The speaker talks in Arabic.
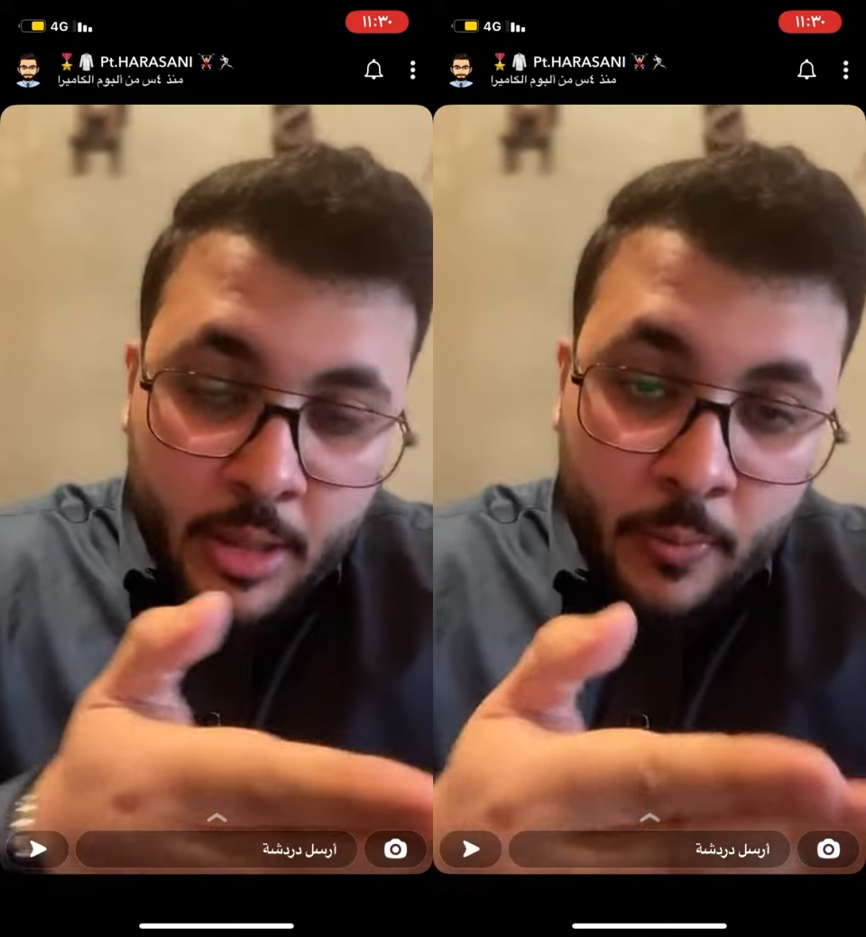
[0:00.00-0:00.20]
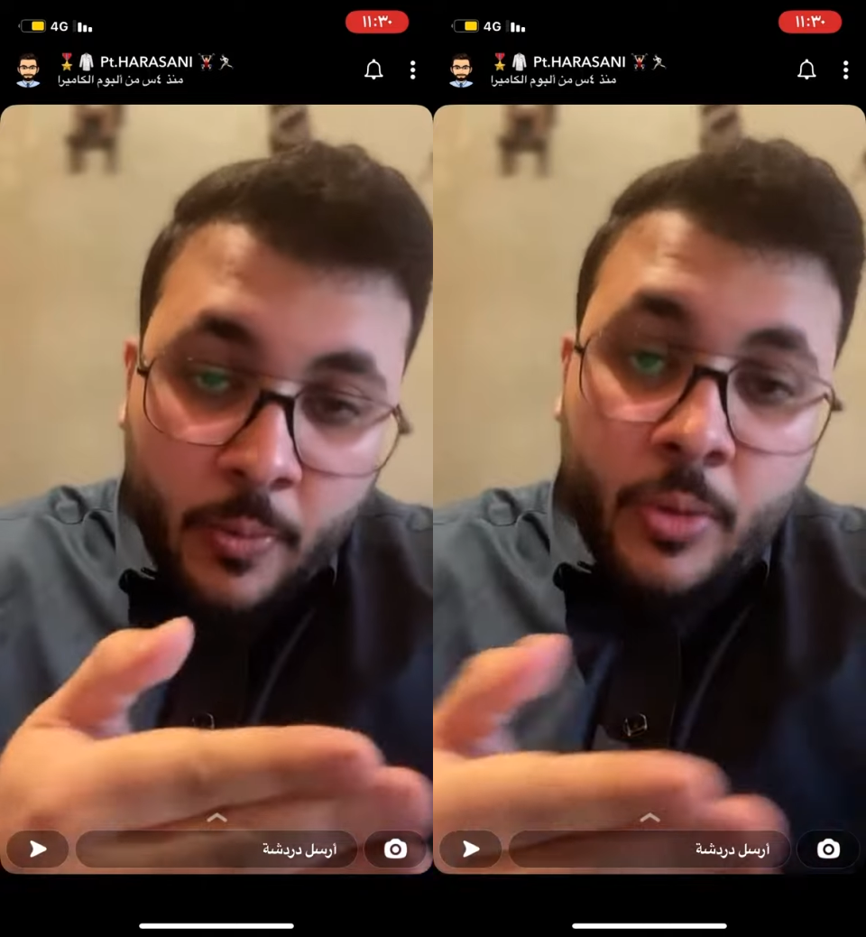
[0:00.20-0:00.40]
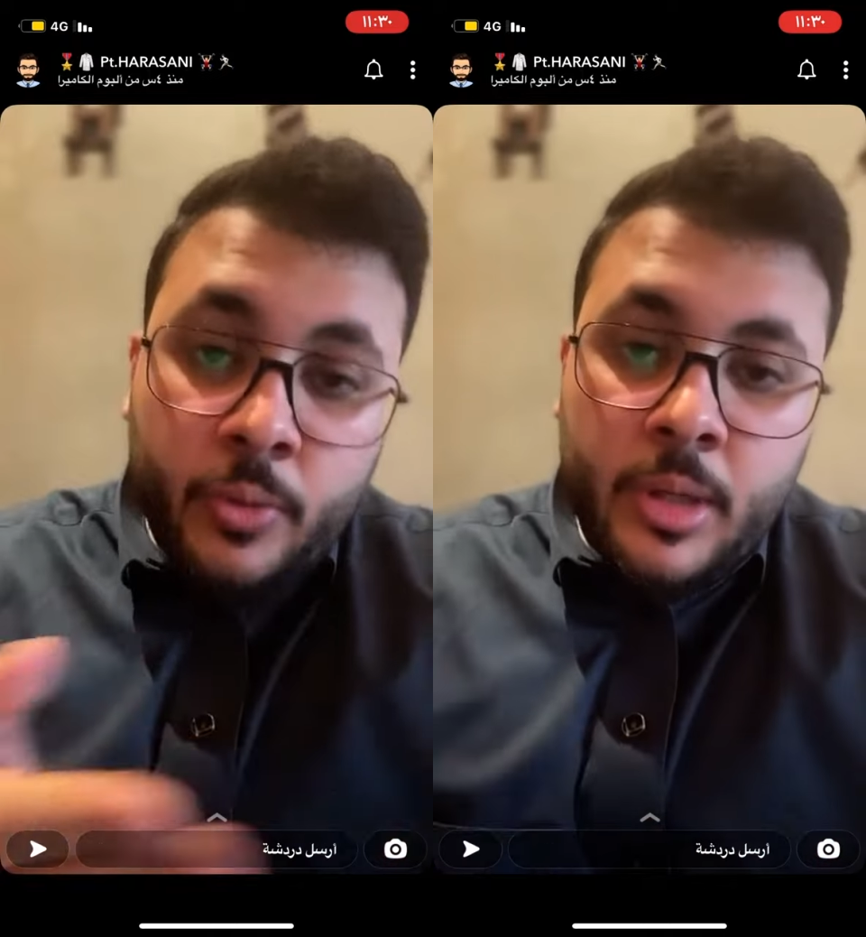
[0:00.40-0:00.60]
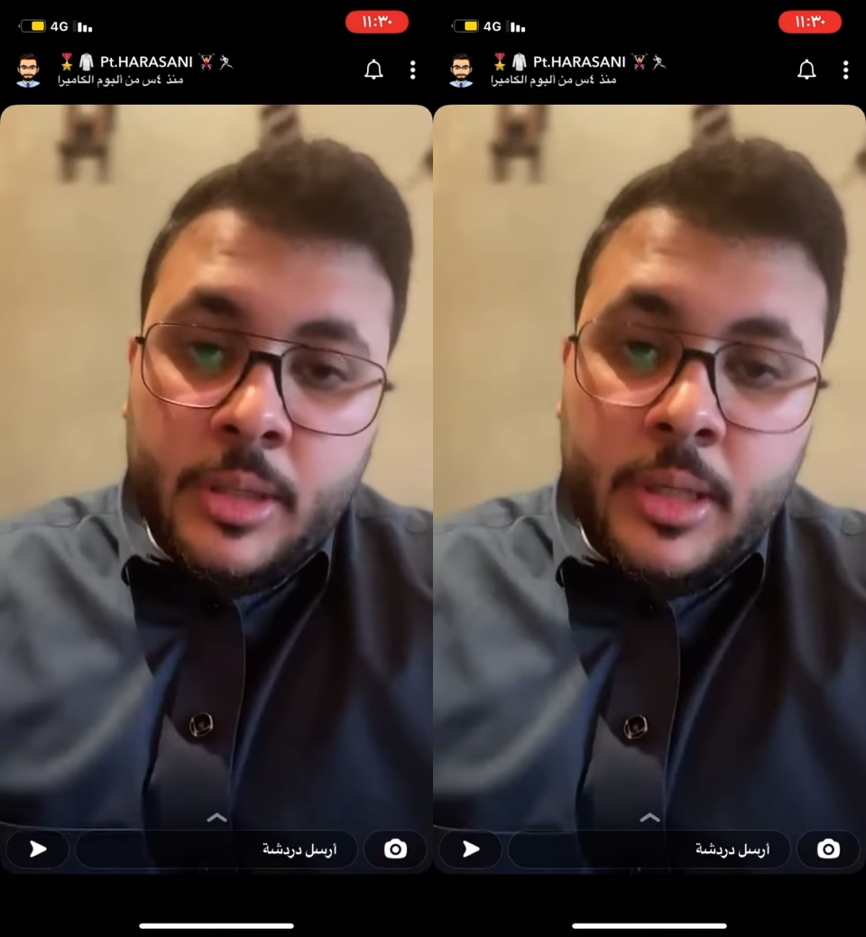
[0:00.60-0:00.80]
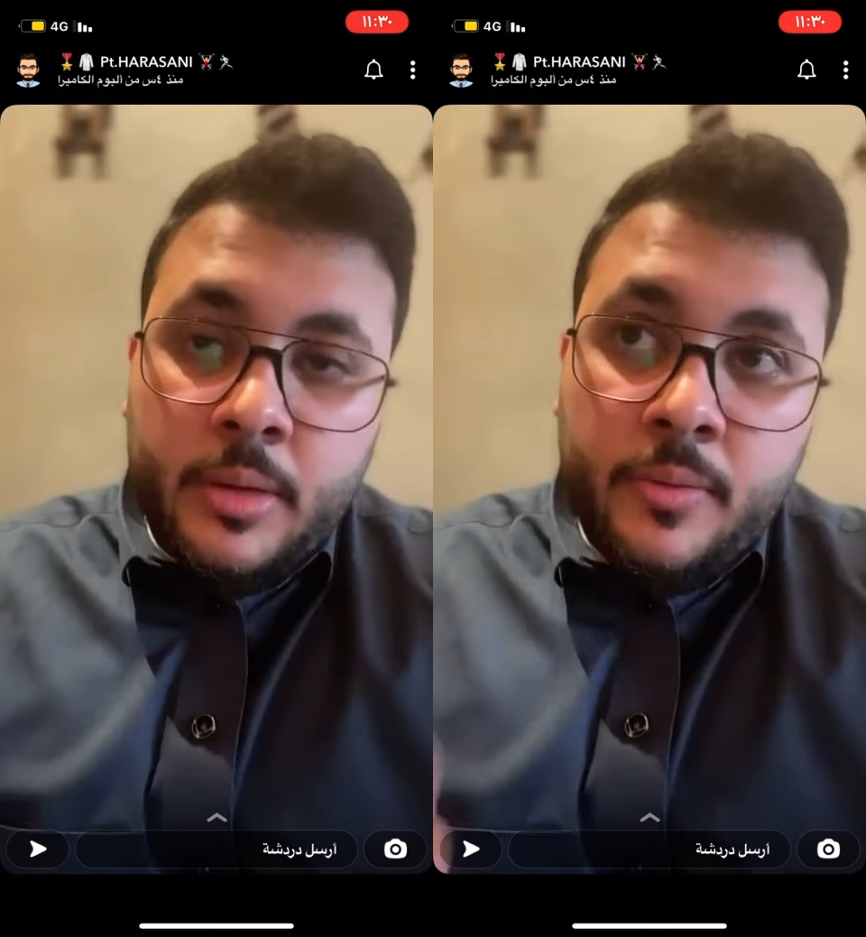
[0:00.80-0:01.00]
انواع
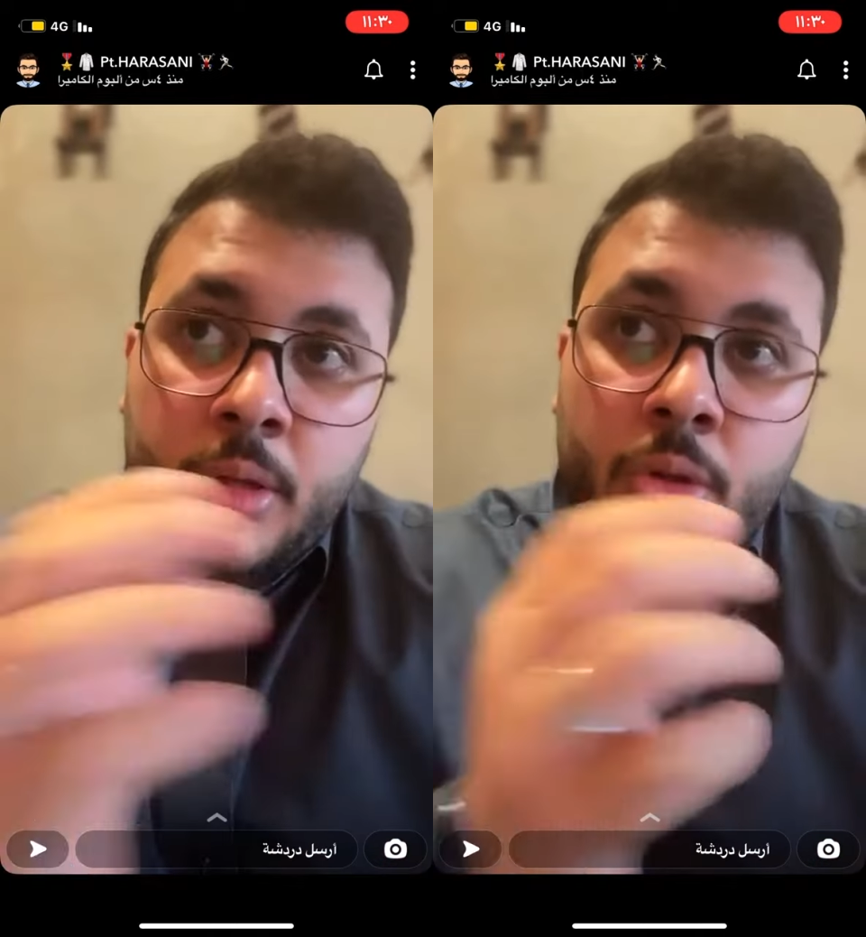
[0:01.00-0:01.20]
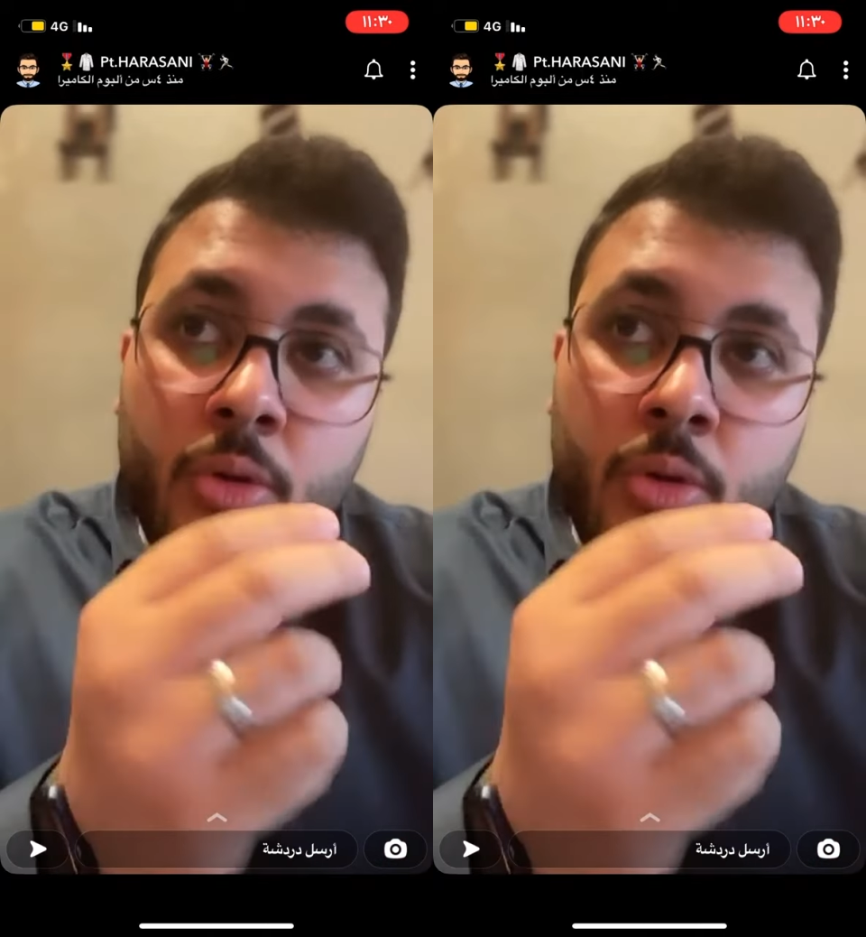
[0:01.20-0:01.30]
ودرجات في